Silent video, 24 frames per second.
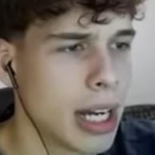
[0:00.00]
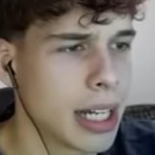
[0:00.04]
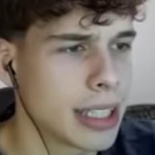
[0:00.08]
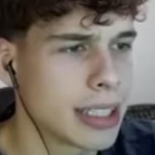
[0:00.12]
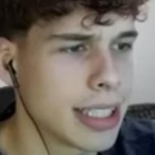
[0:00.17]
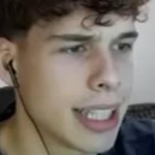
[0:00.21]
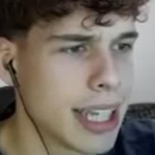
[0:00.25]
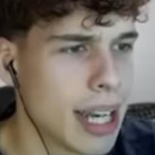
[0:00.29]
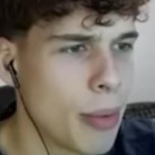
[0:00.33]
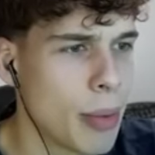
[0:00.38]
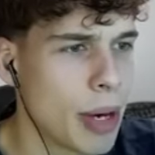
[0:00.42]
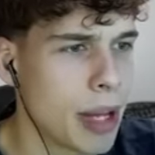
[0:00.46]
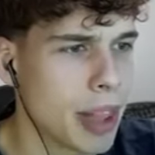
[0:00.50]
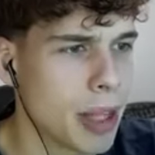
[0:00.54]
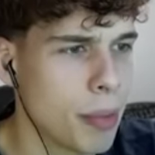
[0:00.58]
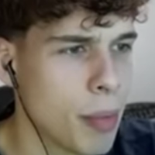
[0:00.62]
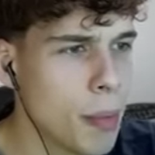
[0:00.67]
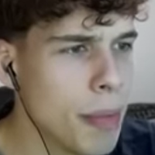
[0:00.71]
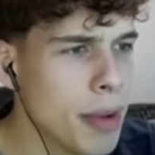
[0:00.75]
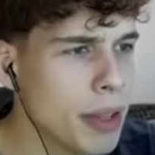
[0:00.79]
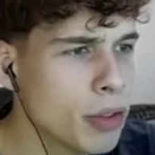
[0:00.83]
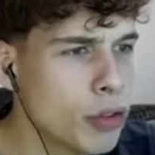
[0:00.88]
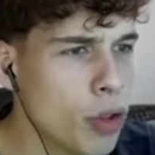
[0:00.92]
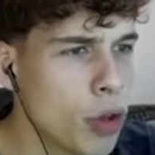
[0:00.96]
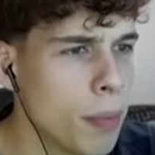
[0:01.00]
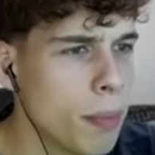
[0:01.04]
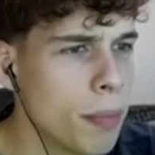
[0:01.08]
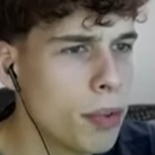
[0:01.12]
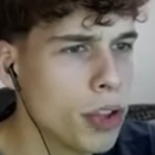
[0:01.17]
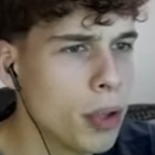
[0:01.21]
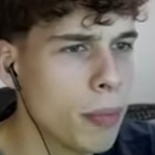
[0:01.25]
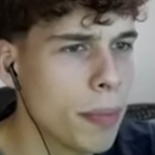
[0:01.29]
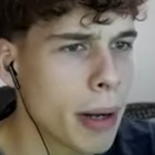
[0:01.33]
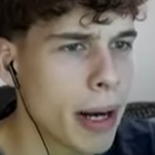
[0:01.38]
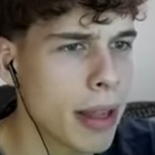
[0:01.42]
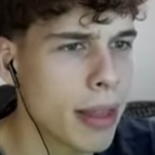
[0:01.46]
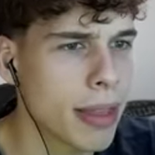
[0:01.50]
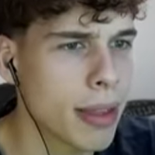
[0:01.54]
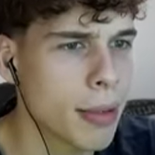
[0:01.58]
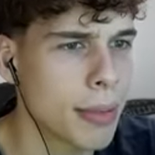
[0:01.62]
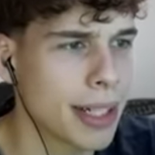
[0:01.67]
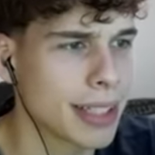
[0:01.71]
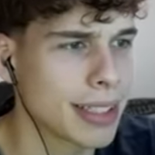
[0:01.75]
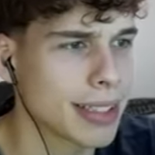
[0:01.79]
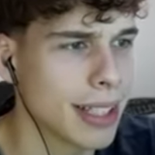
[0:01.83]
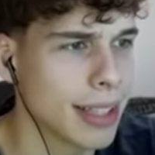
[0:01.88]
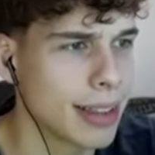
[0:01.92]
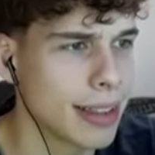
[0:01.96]
Así que a ver, de momento el mundo parece
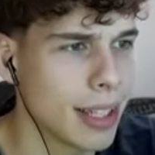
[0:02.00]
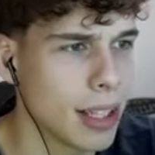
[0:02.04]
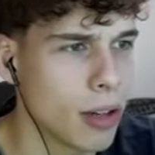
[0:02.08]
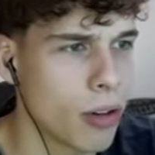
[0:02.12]
bastante